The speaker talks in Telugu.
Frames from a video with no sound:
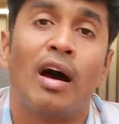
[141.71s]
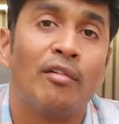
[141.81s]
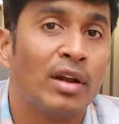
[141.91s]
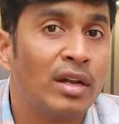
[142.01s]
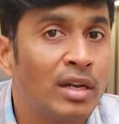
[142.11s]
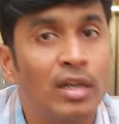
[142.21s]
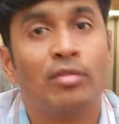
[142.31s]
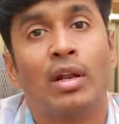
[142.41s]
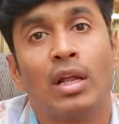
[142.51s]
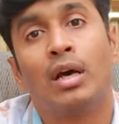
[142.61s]

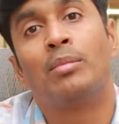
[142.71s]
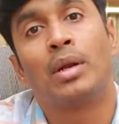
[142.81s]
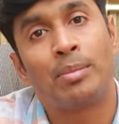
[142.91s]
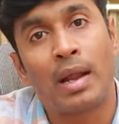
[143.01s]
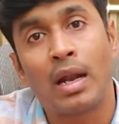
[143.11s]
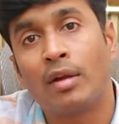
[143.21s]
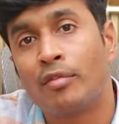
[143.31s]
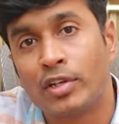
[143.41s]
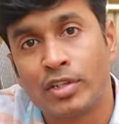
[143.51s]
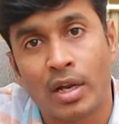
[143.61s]
అవన్నిటి వల్ల మన ప్లాంట్
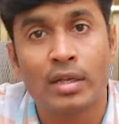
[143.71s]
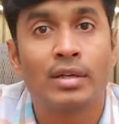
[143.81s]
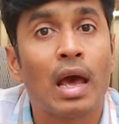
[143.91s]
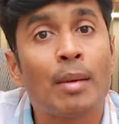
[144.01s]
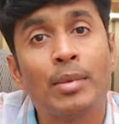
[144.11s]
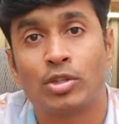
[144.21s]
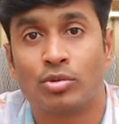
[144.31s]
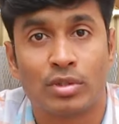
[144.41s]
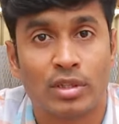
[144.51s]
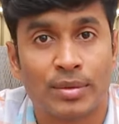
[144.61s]
ఆఫ్ ఫిష్ అనేది డ్యామేజ్
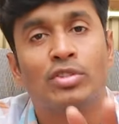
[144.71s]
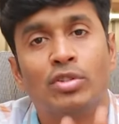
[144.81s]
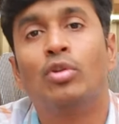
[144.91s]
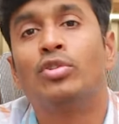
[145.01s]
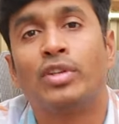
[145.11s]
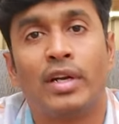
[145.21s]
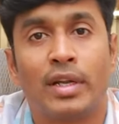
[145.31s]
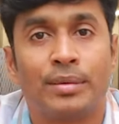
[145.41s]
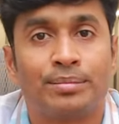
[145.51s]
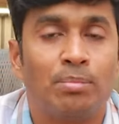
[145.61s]
అవుతుంది సొల్యూషన్
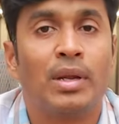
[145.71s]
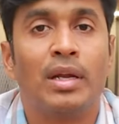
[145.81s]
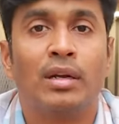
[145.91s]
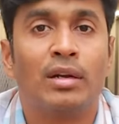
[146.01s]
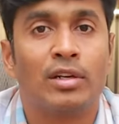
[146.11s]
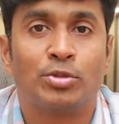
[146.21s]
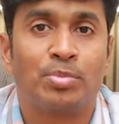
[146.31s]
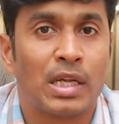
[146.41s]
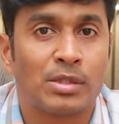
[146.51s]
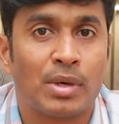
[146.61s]
ఏంటి ప్లేట్లెట్ రిచ్
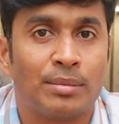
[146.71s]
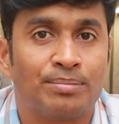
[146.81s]
ప్లాస్మా